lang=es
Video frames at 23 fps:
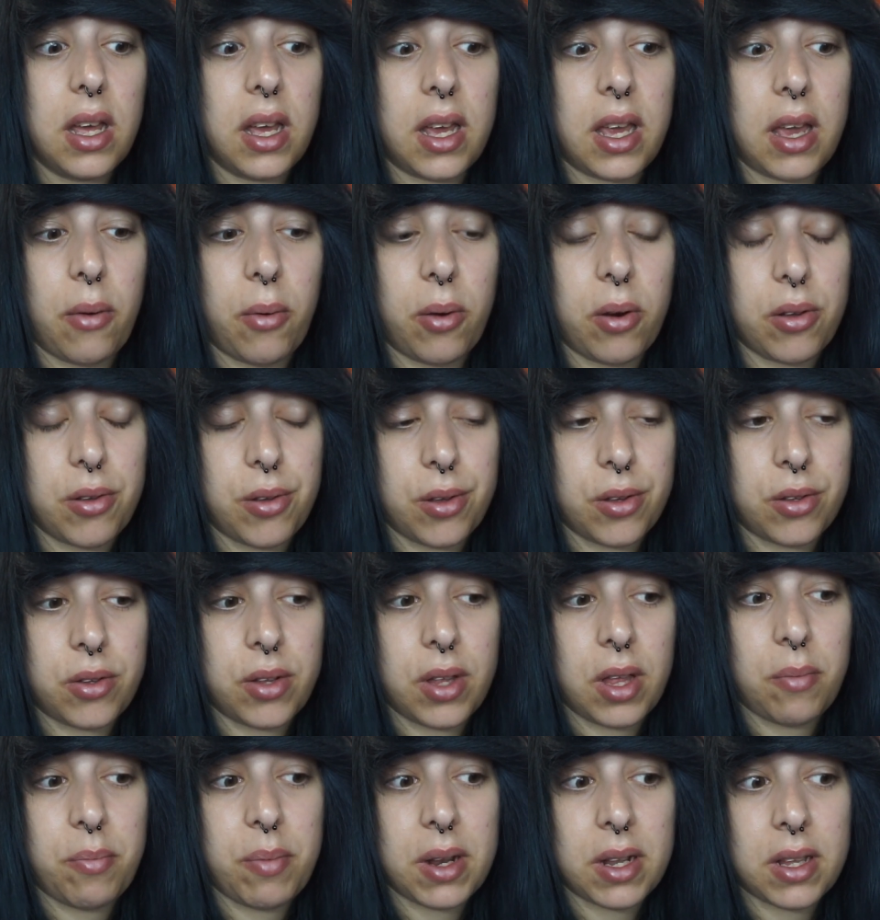que bueno, yo
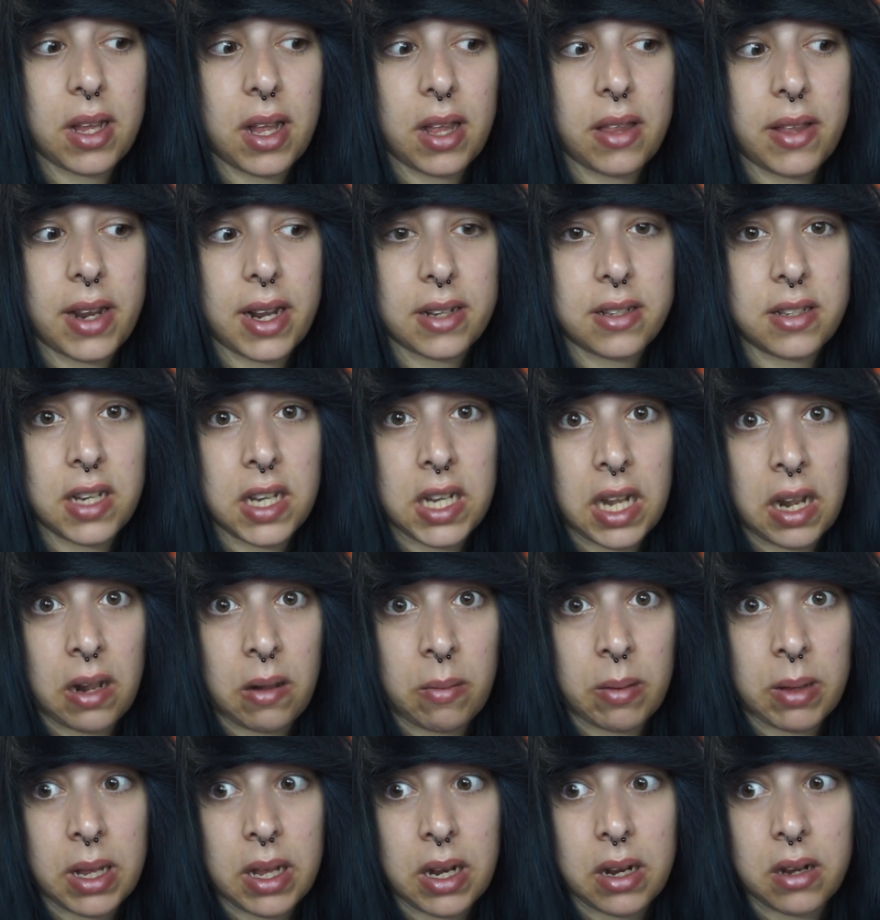estoy despierta desde las 7 de la
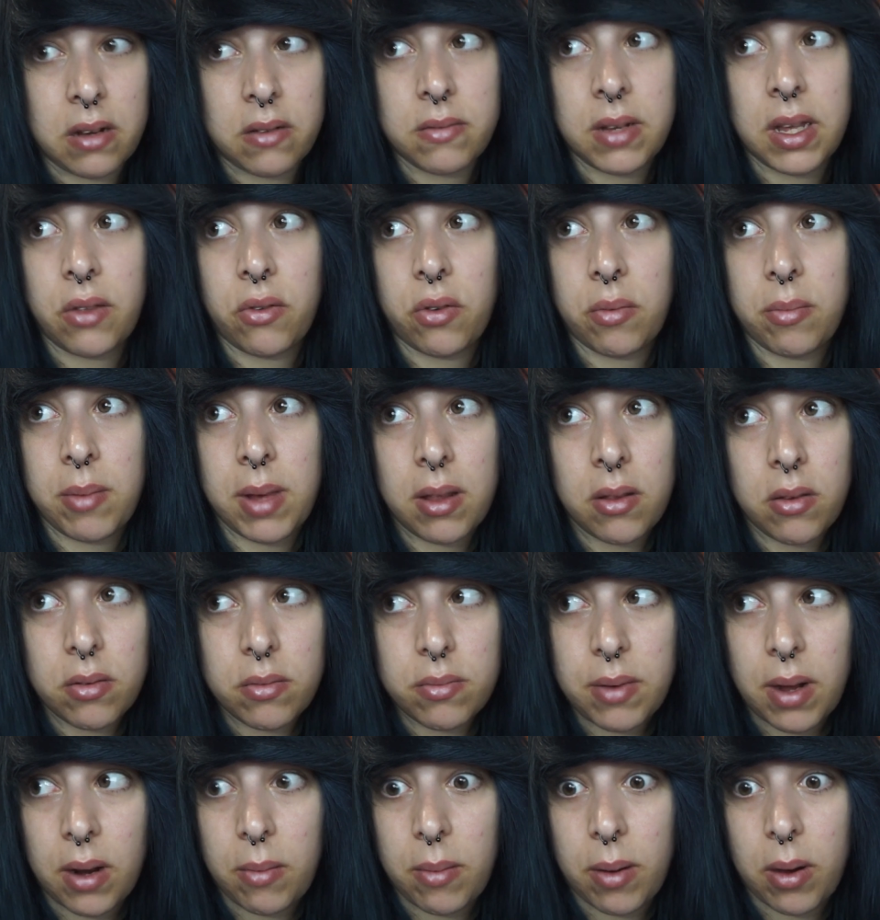mañana he dormido
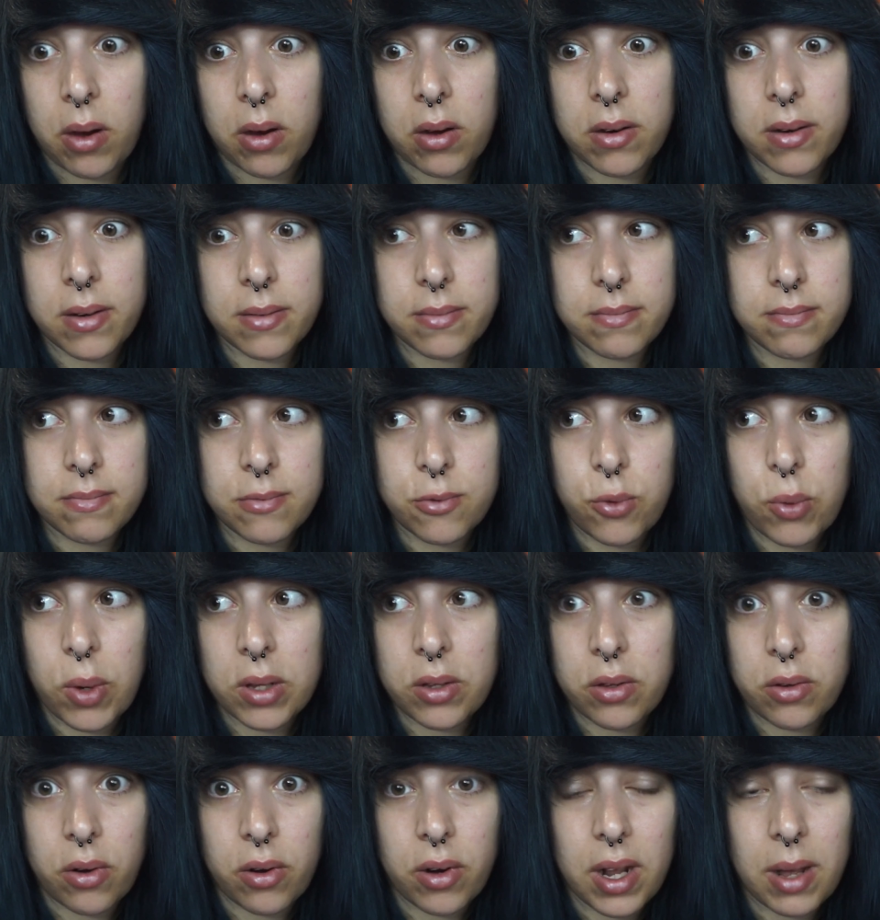a lo mejor
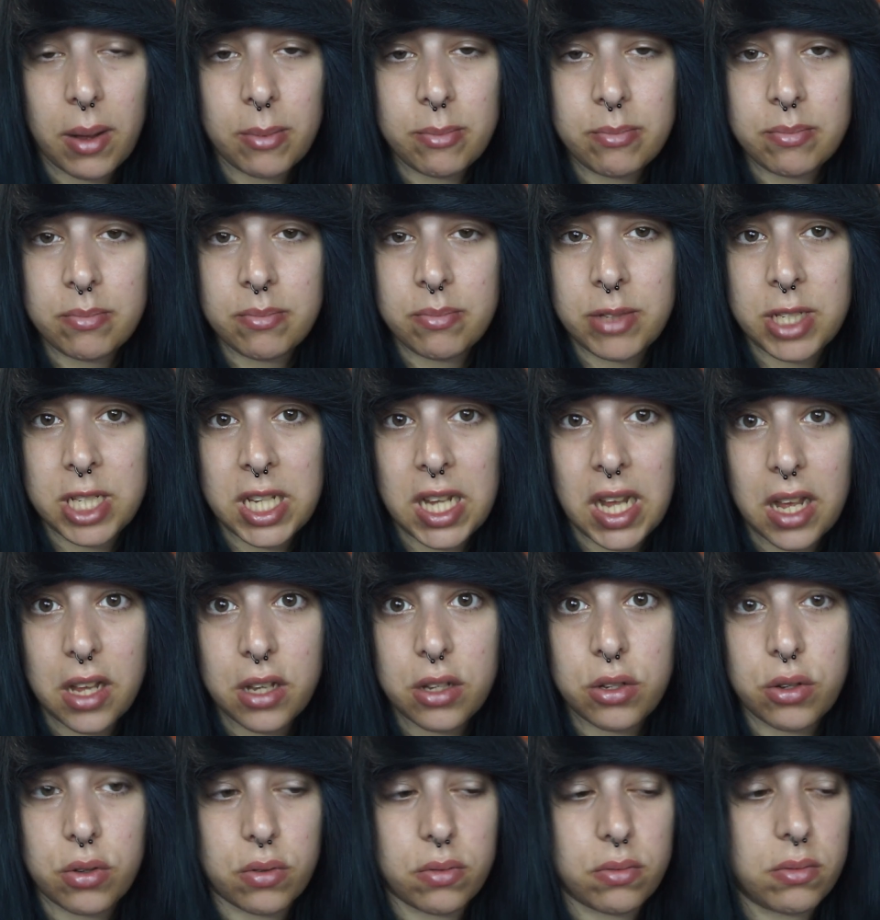4 horas si
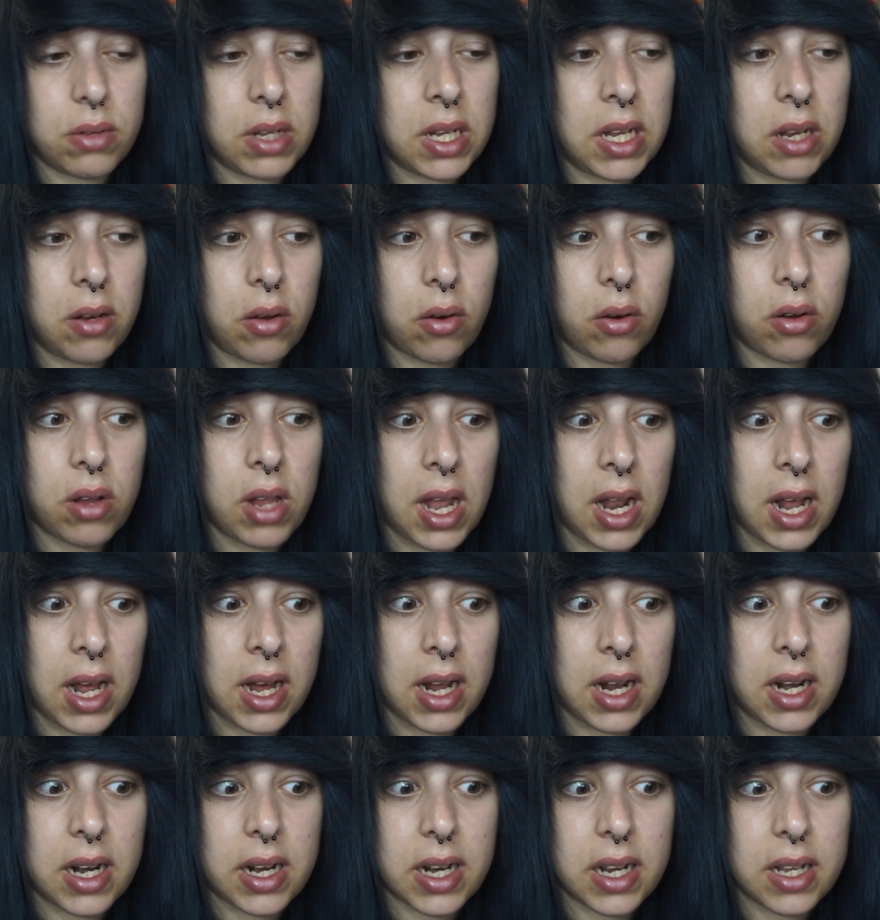eso y luego
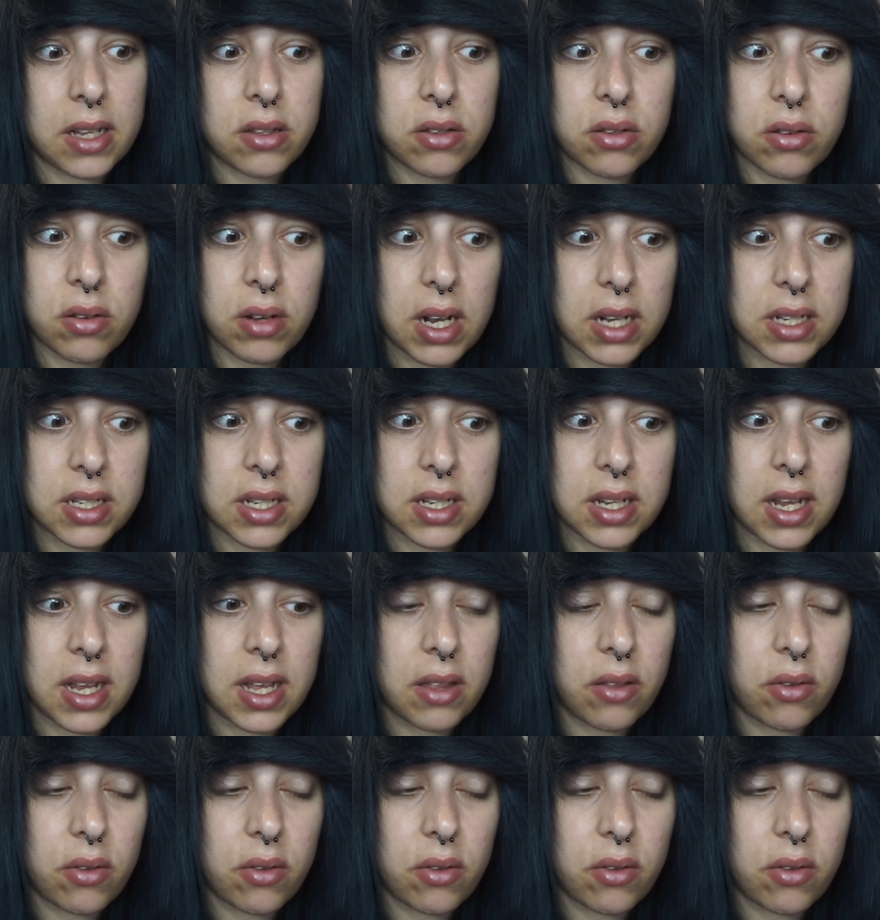ya el resto las he